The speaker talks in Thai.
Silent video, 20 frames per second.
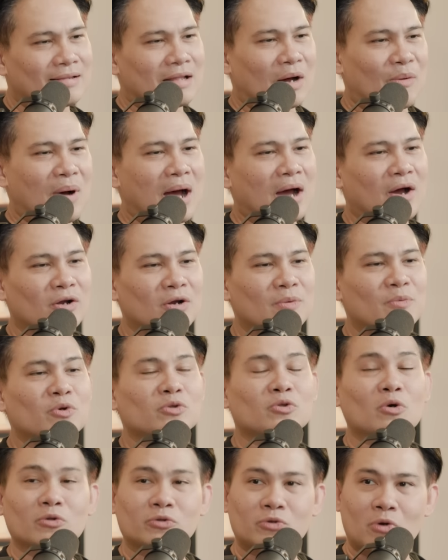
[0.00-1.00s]
แต่ว่าก็ต้องพูด
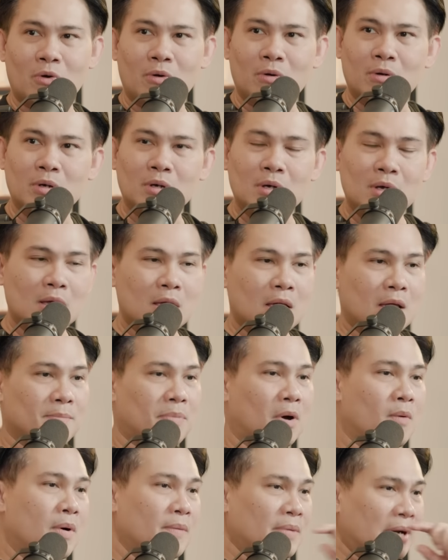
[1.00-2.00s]
ตรงๆเพ
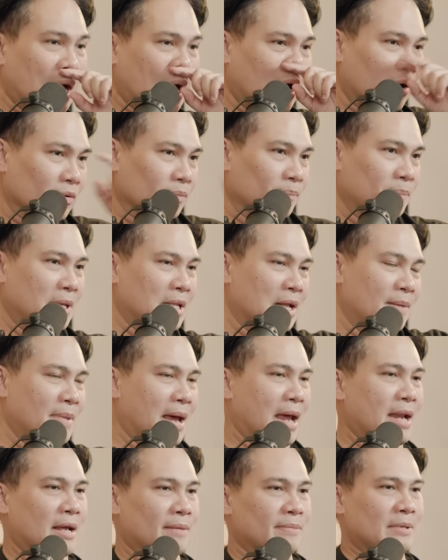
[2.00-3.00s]
ราะว่าเวลาเราพี่ทำ
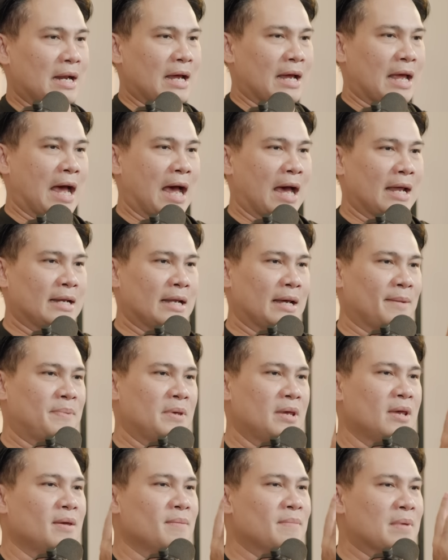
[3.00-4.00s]
งานกับธนาคารเนี่ย
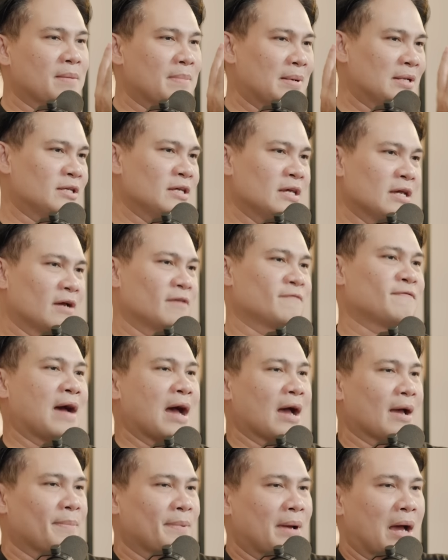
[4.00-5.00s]
พี่มีบัญชีเงินฝา
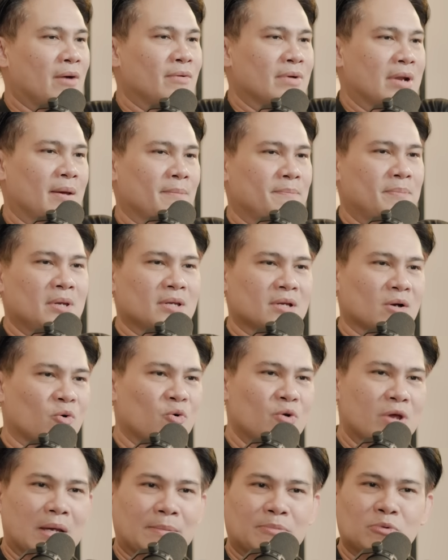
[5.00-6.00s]
กกับเขาเนี่ยพี่จะ
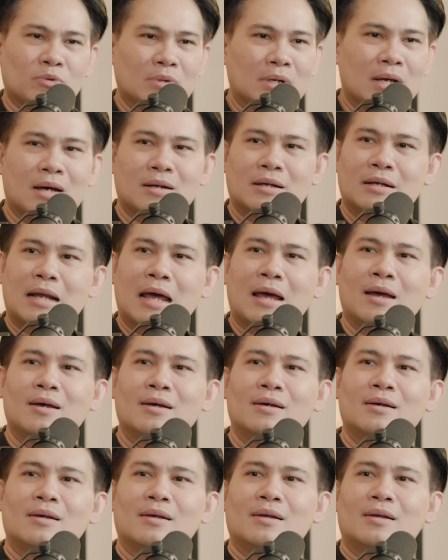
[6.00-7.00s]
คุยกับทุกเรื่องเลยนะ
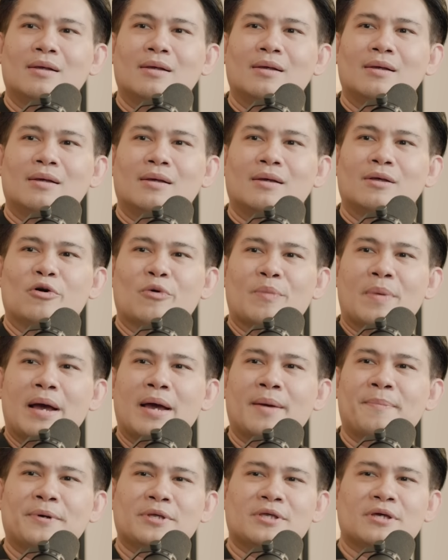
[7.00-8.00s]
ถูกไหม
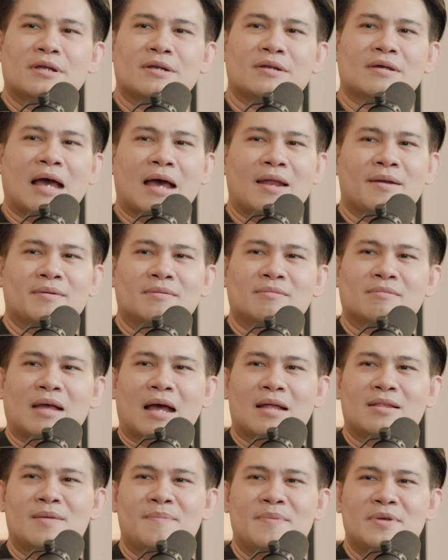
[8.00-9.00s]
เพราะฉะนั้นการ
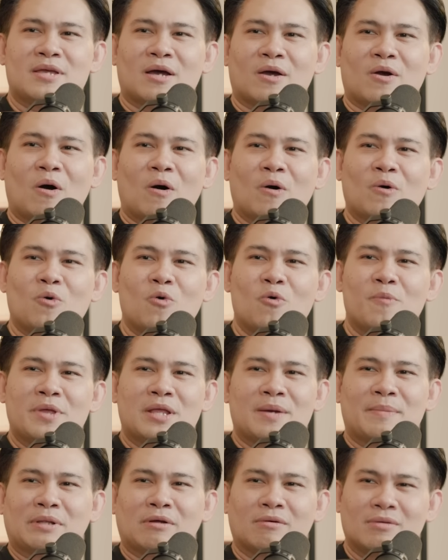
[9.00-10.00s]
การที่พี่จะขอกู้พี่
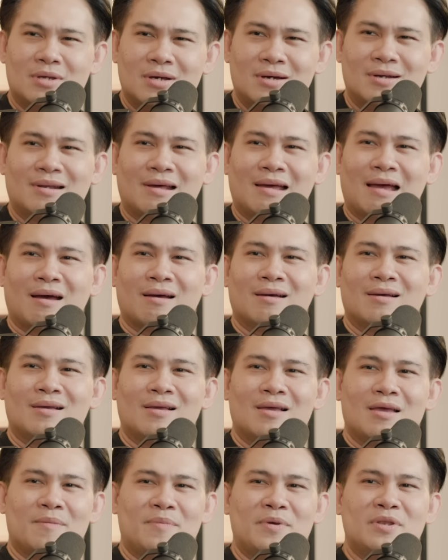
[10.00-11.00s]
จะไม่ต้องยื่นเลยอ่ะ
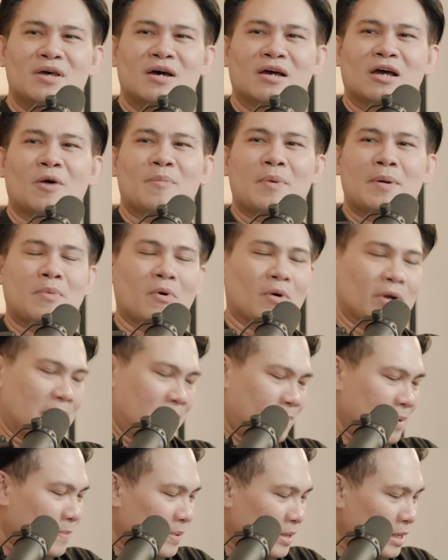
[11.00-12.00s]
พี่เดินเข้าไปบอก
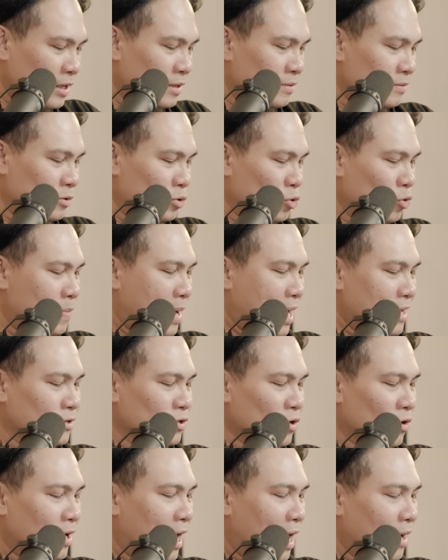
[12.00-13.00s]
เนี่ยพี่ไปเดินดูบ้าน
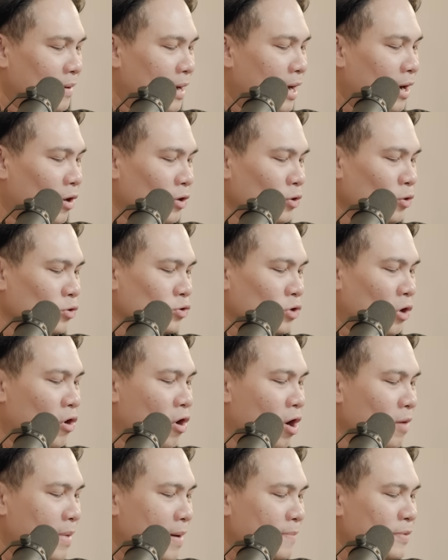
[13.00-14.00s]
สองหลังเออคอนโดสอง
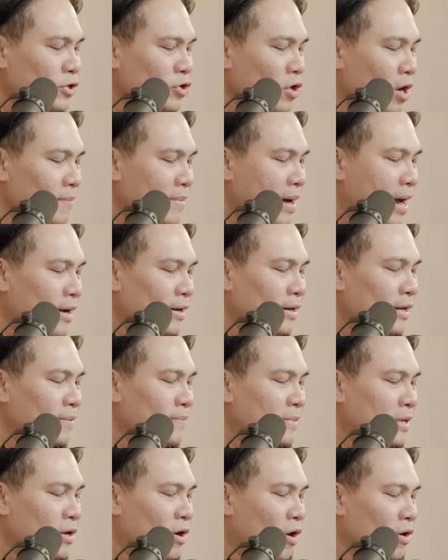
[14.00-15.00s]
ห้องมาพี่ชอบมากเลย
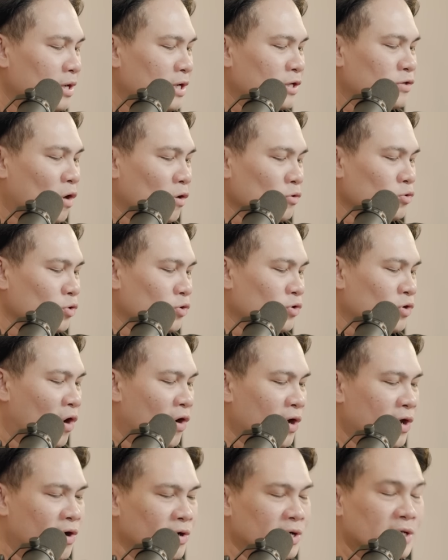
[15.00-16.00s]
มีห้องหนึ่งสองจุดสอง
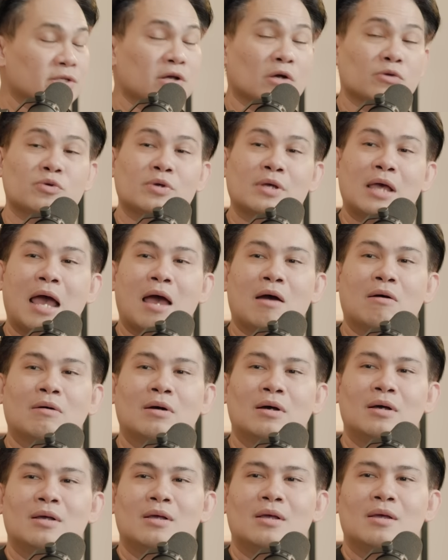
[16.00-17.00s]
ห้องหนึ่งสองจุดเก้า
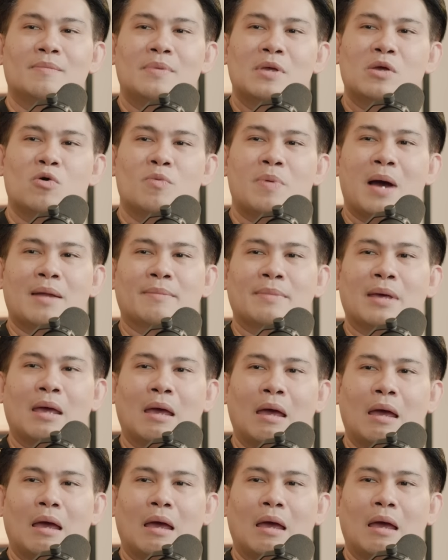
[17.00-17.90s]
พี่กู้ผ่านไหม